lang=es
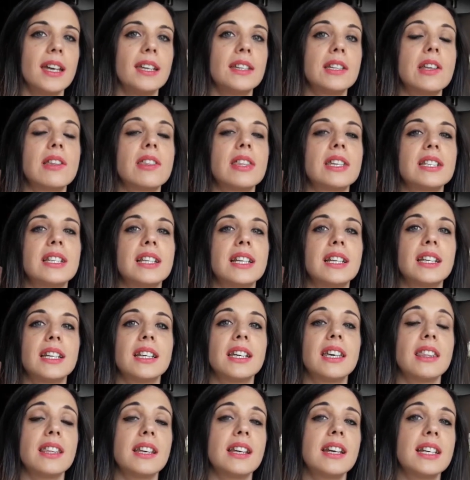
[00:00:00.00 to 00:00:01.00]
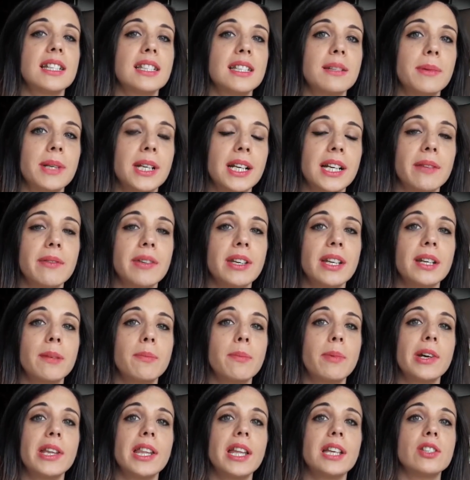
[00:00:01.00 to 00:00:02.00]
Entonces eh, quizás la semana que
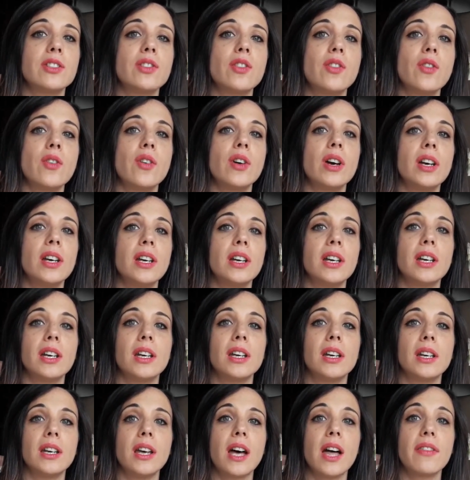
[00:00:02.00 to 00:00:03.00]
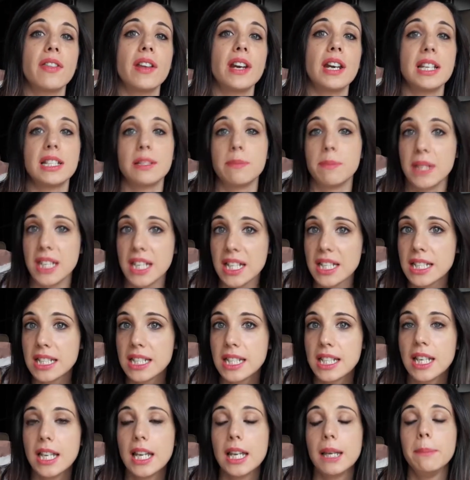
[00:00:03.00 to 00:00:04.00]
viene pueda yo eh, hacer las
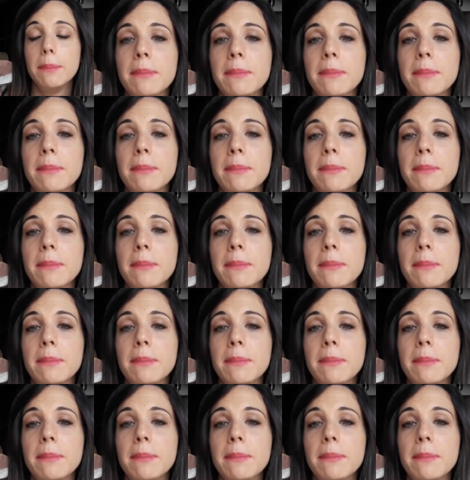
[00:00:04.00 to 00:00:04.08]
mías.